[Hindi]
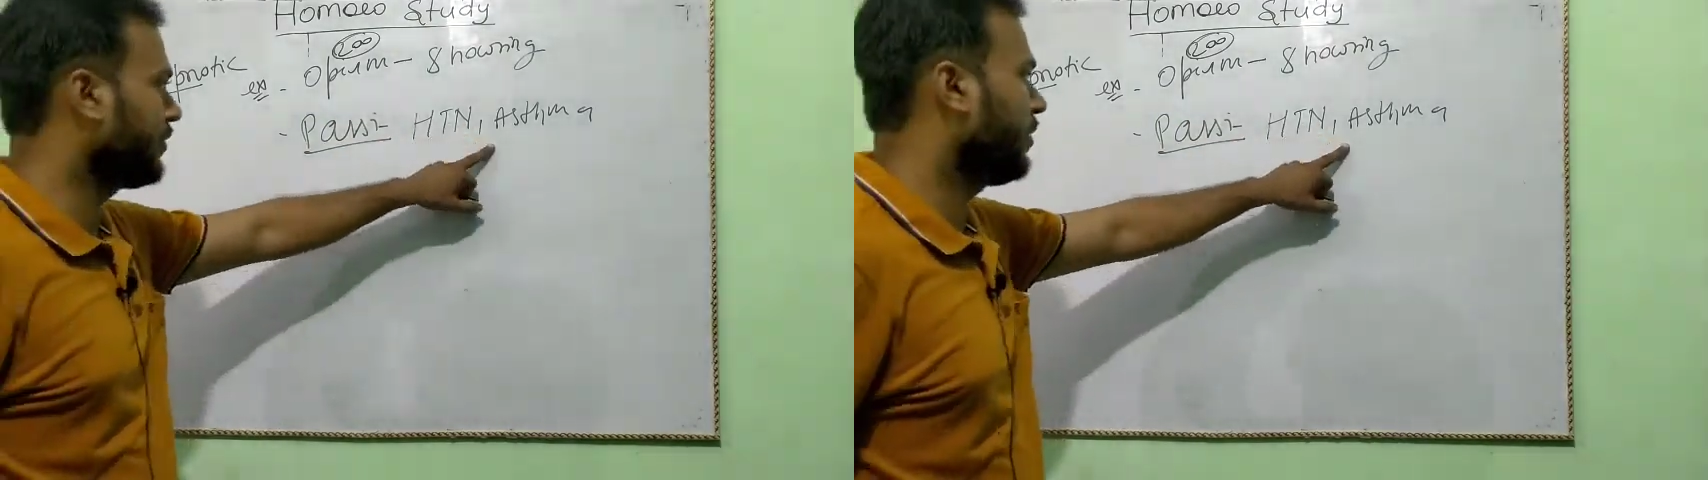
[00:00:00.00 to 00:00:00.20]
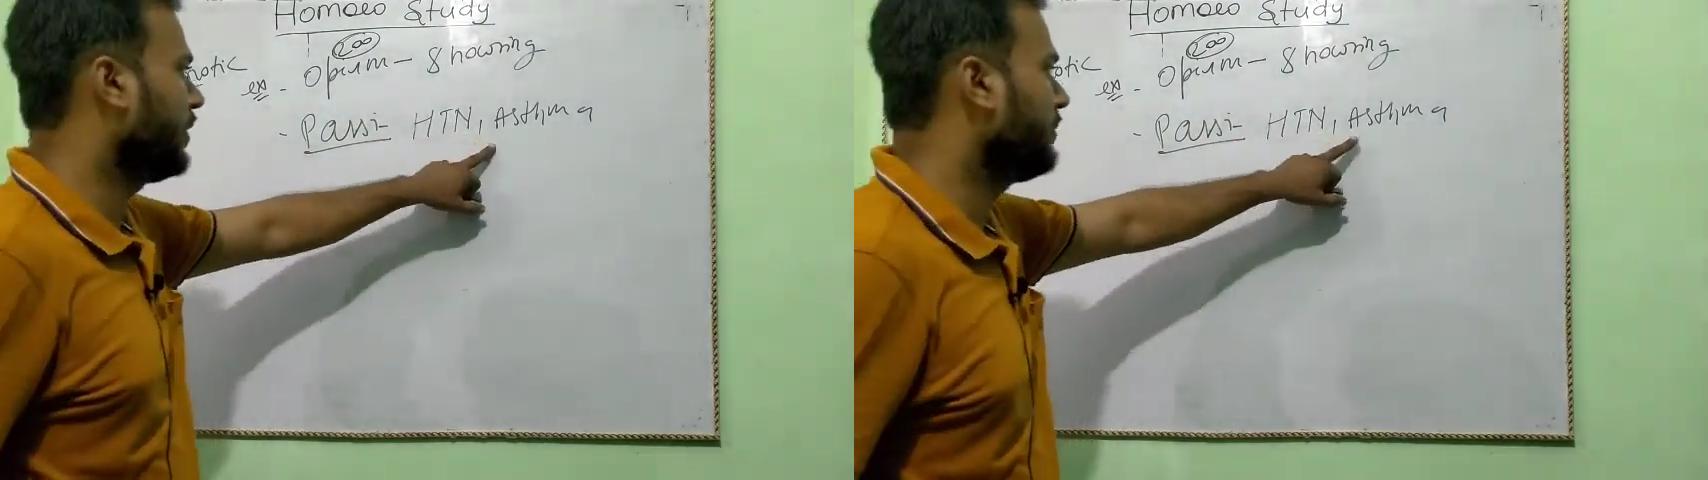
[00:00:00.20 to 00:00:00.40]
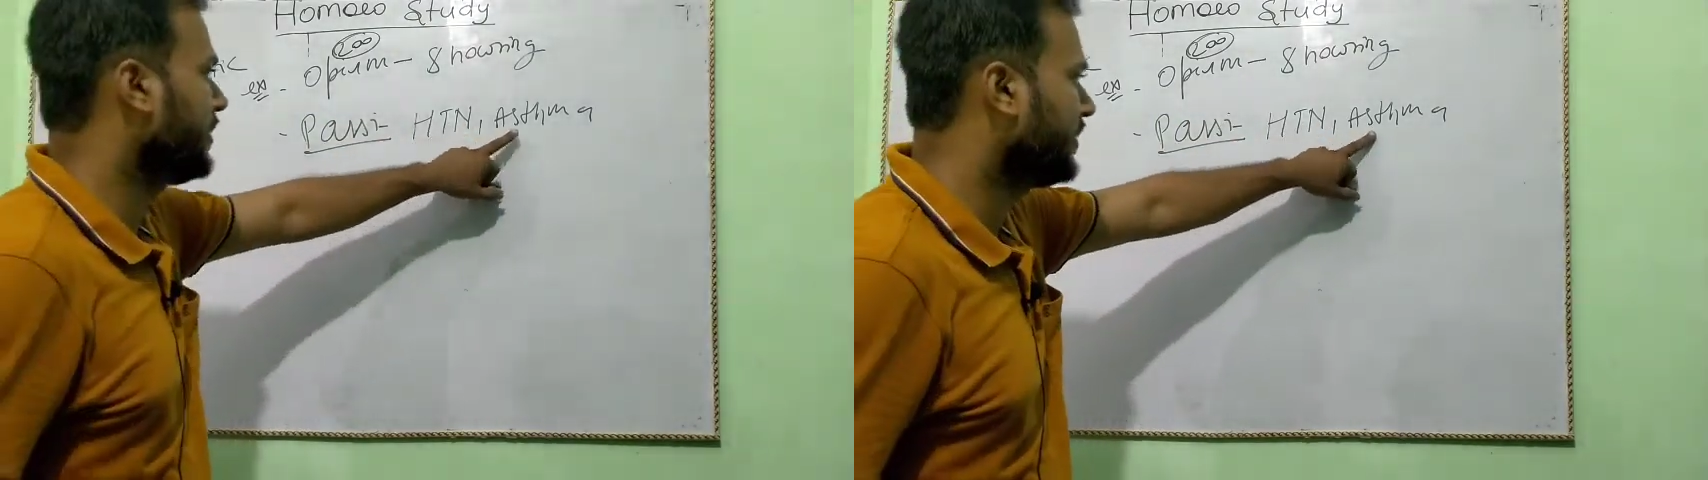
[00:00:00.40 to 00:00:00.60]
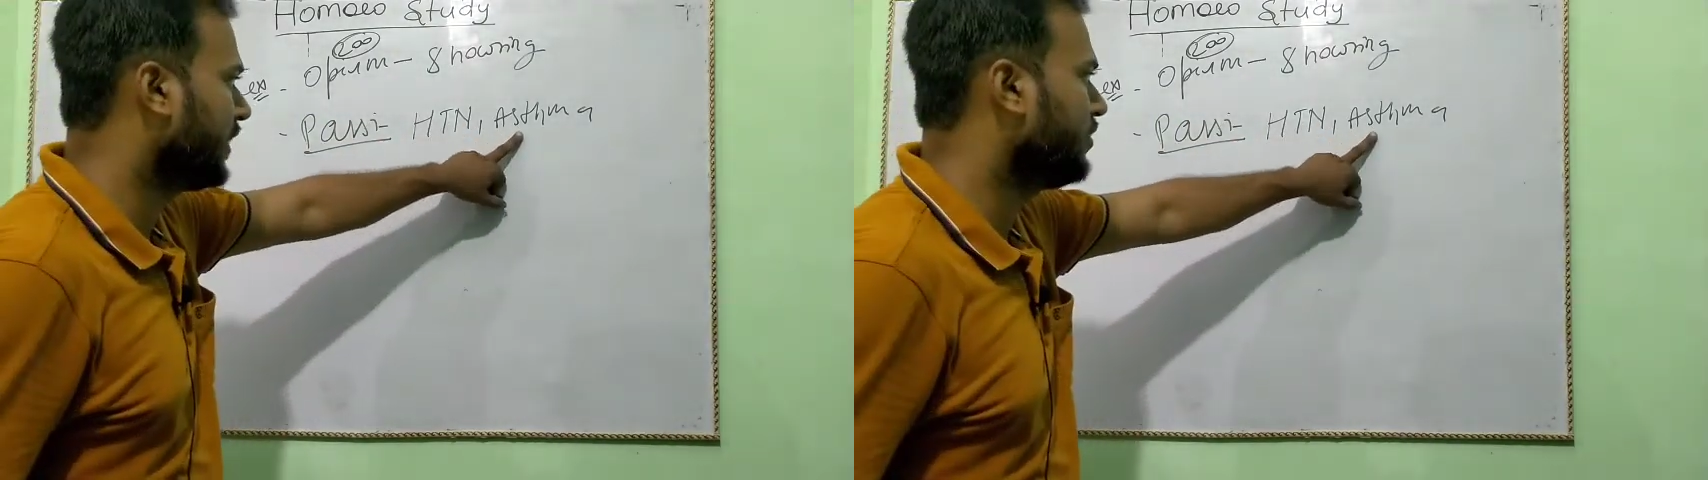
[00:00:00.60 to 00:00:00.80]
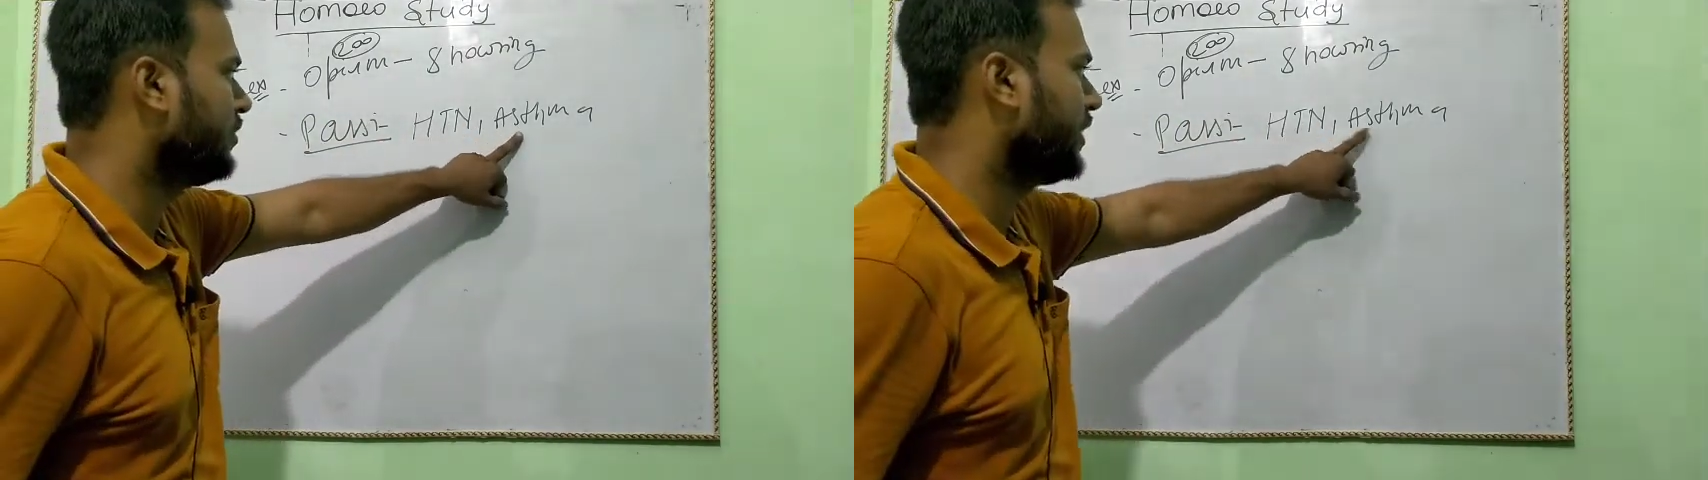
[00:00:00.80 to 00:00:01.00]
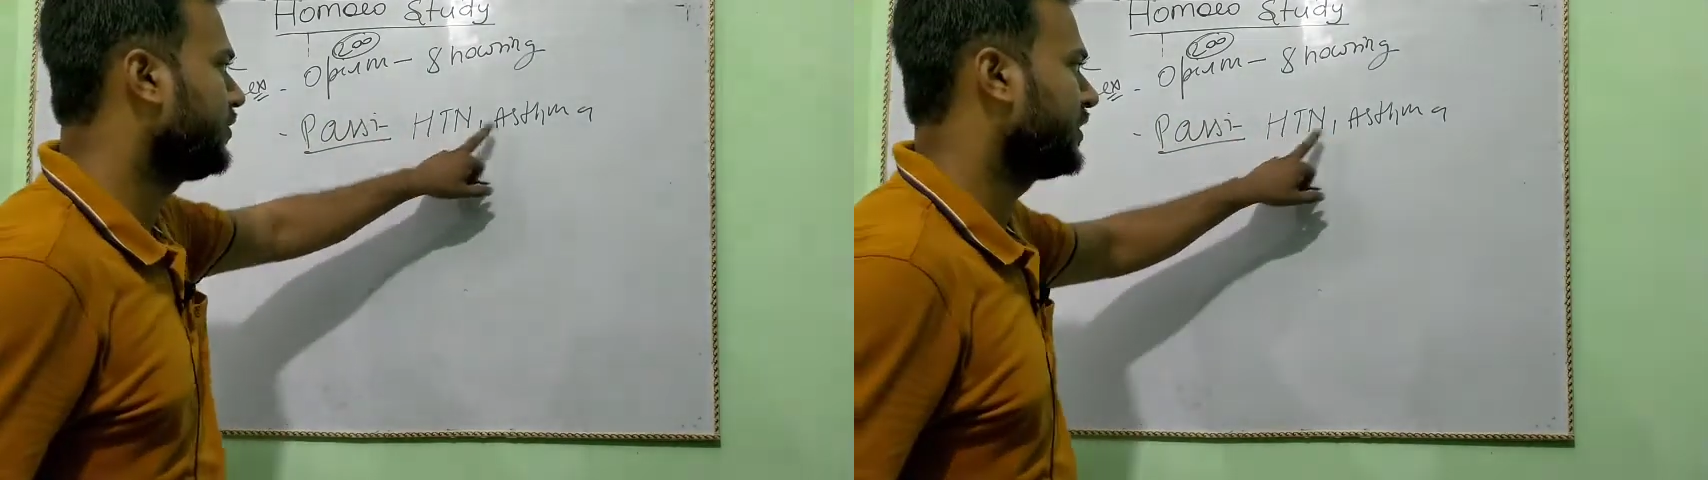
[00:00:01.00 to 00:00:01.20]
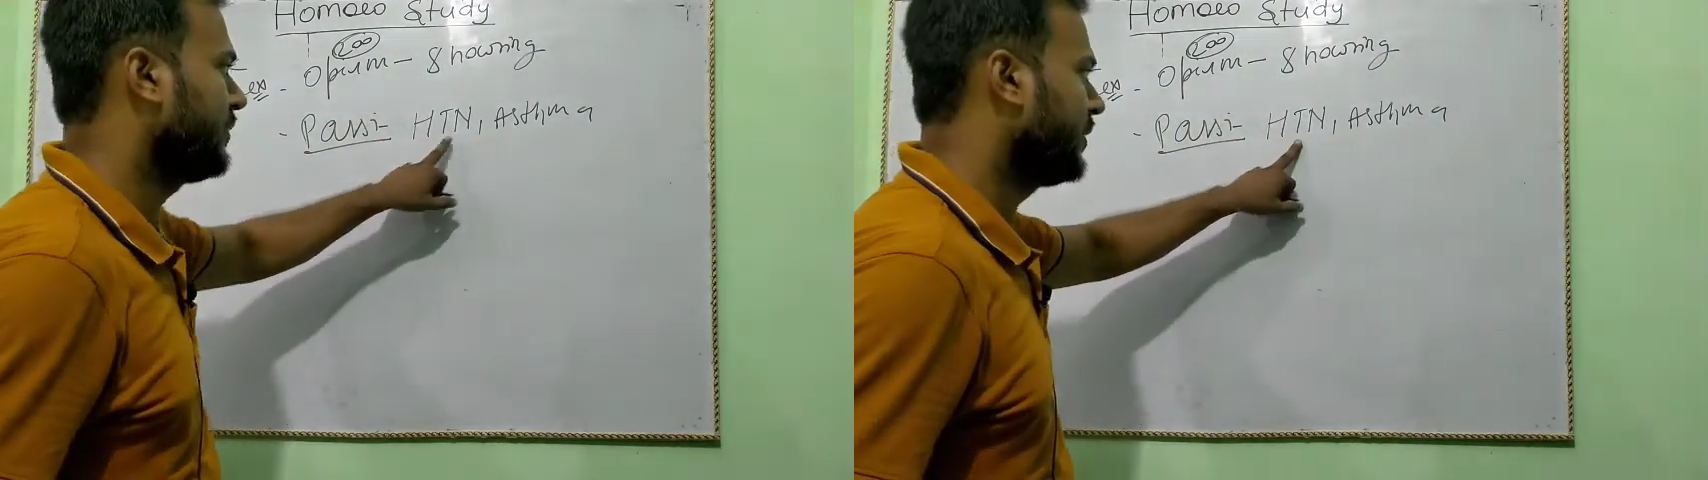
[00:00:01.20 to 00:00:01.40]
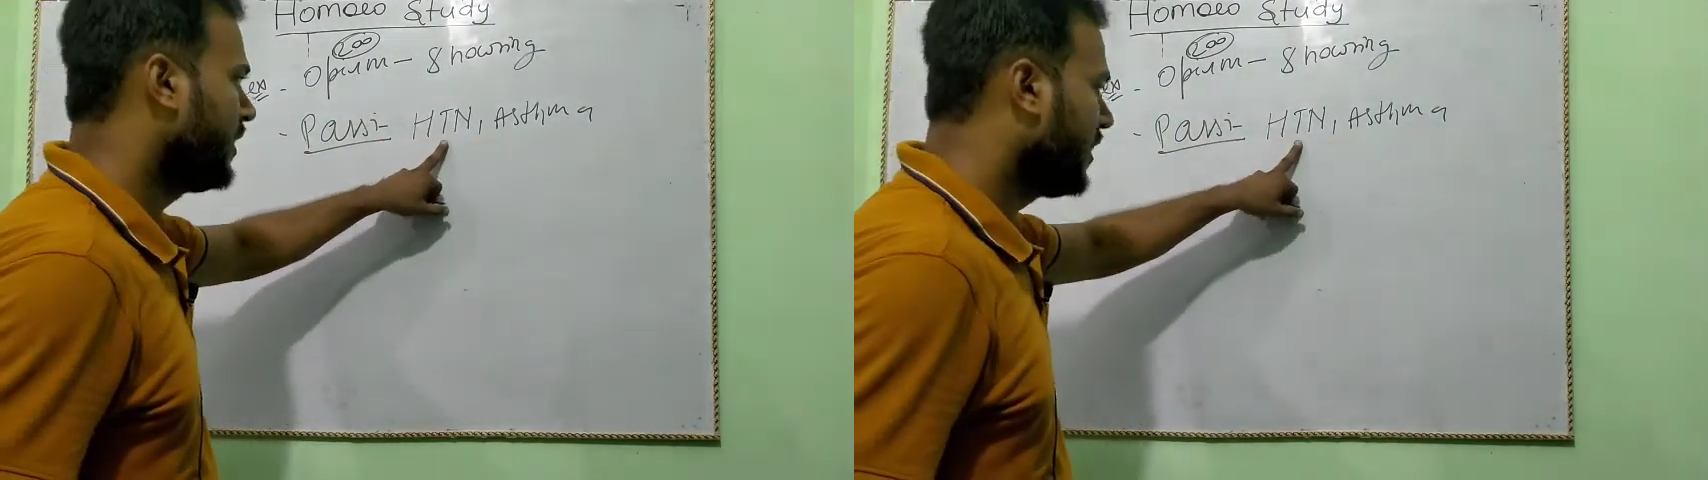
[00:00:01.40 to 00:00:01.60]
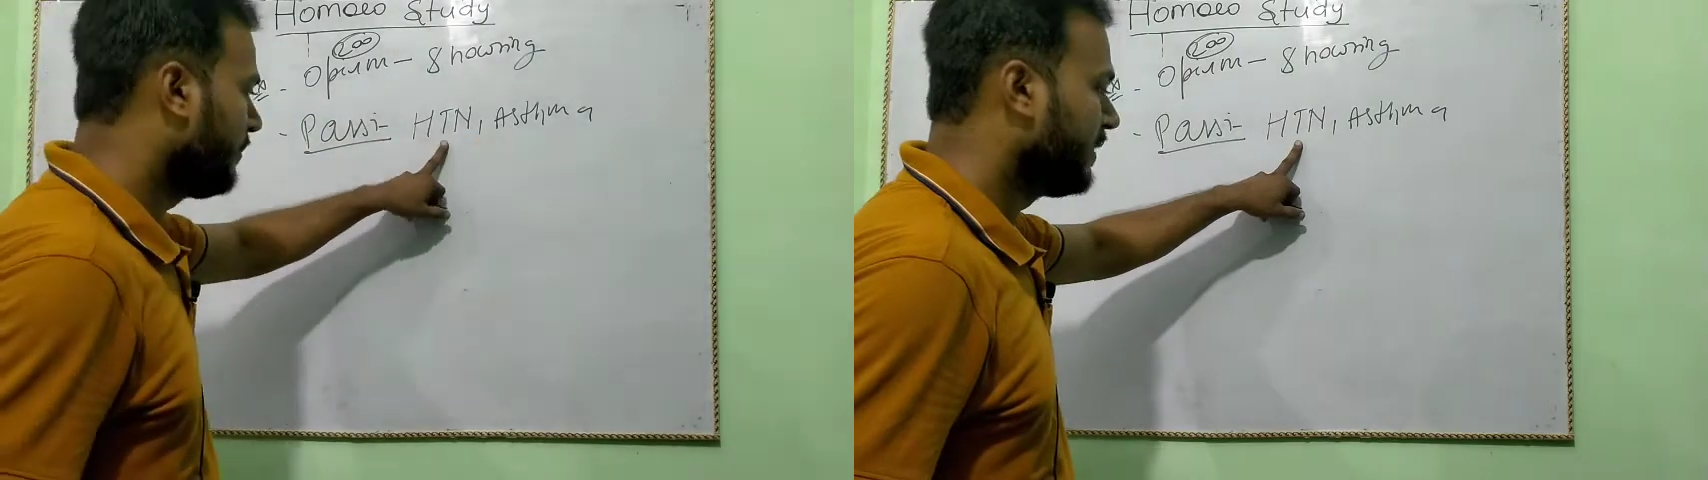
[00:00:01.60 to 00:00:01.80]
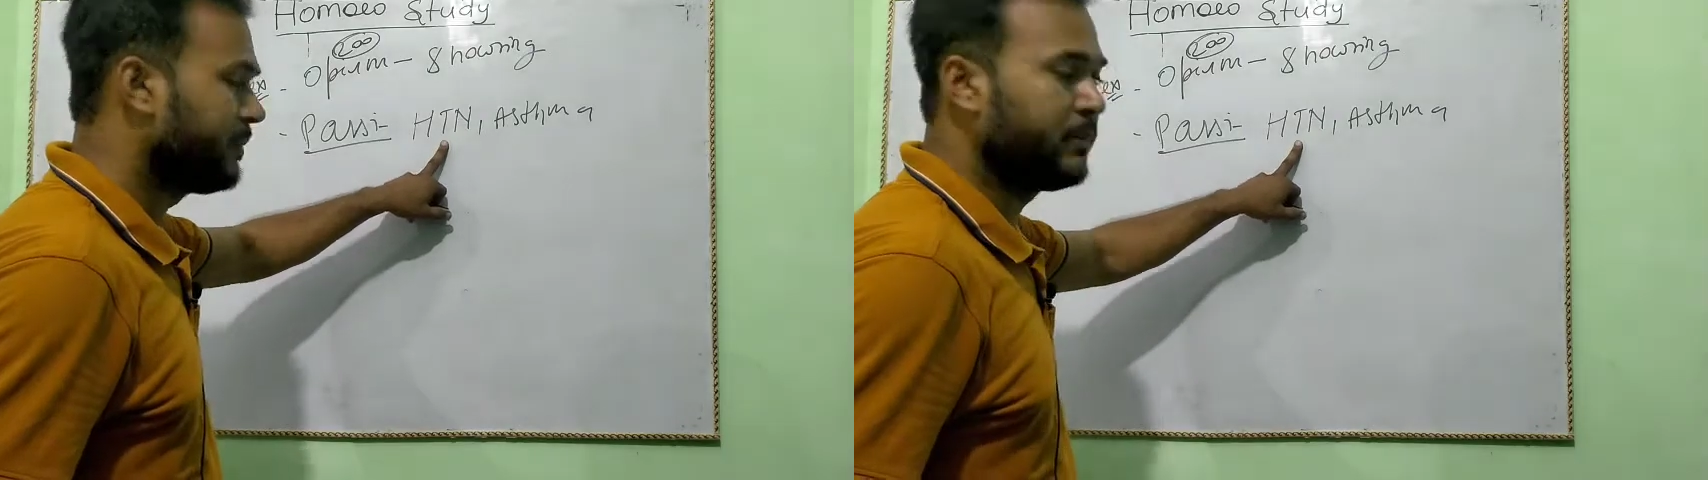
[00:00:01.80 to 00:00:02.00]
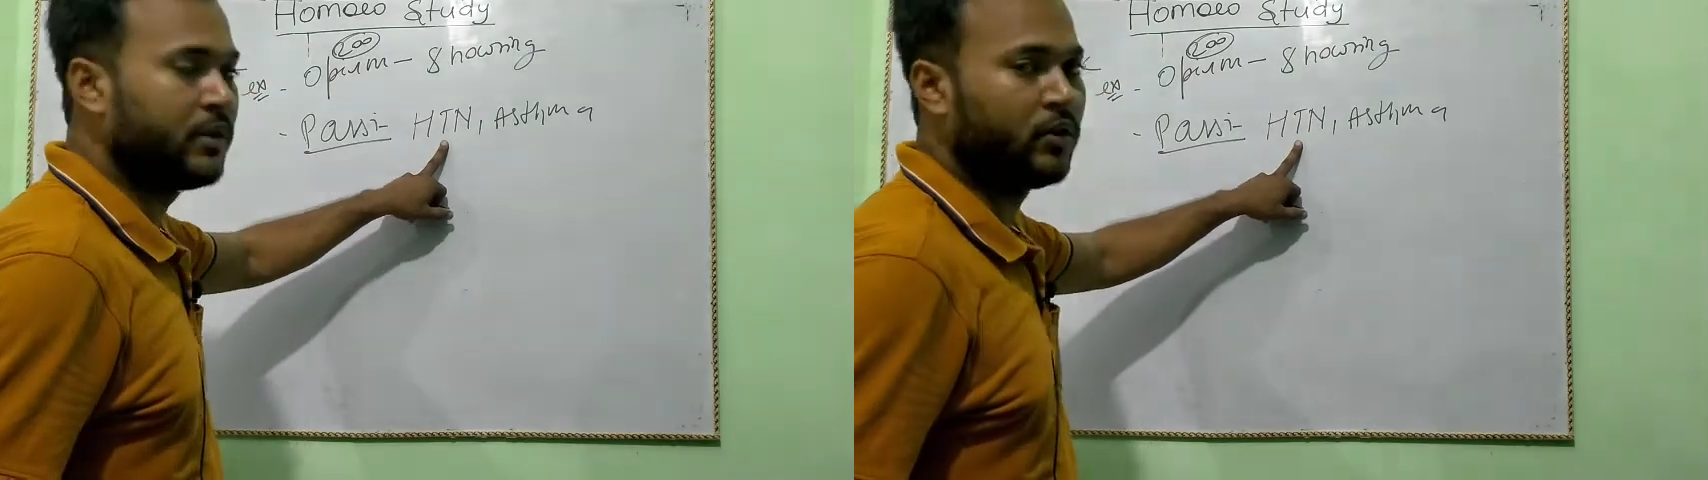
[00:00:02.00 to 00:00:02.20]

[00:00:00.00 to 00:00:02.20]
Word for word: प्रॉब्लम भी सही होगी उसका बीपी भी